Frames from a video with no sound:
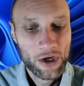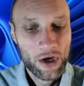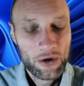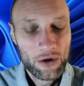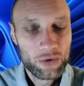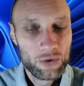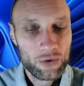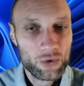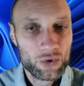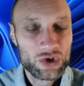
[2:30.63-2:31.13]

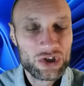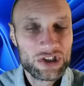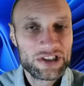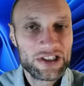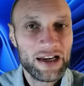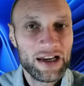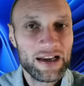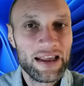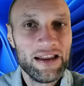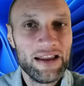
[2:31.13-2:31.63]
le
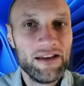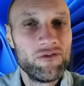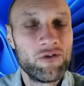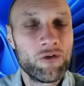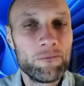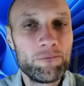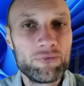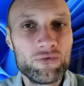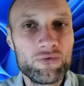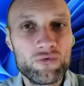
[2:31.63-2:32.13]
logiciel, ils
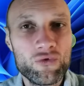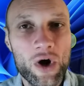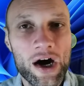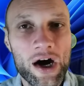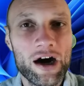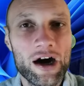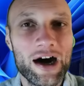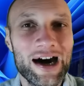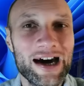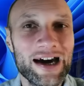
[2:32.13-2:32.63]
vont
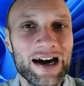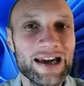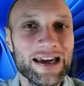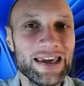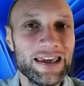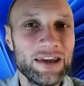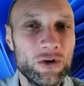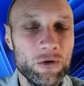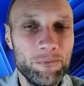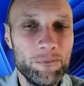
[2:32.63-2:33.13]
pouvoir
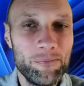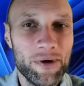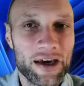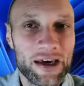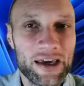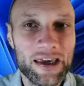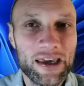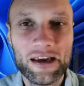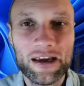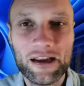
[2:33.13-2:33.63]

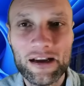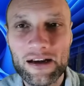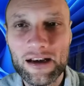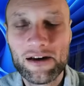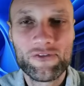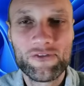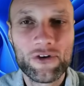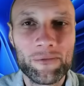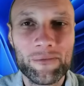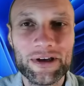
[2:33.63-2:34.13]
récupérer
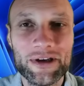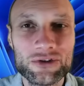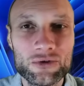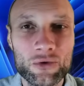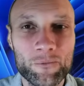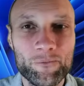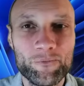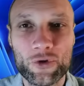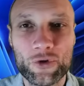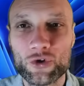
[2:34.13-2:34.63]

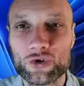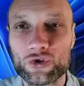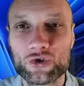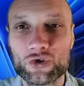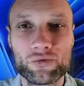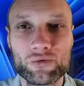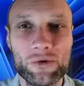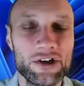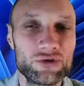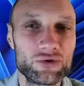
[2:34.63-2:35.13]
l'information, que ce
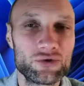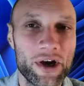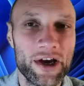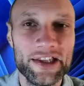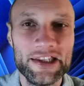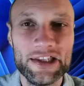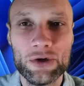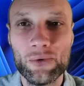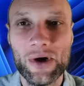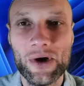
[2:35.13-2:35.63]
soit sur
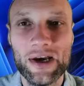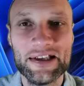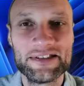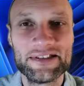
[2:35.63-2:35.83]
un iOS,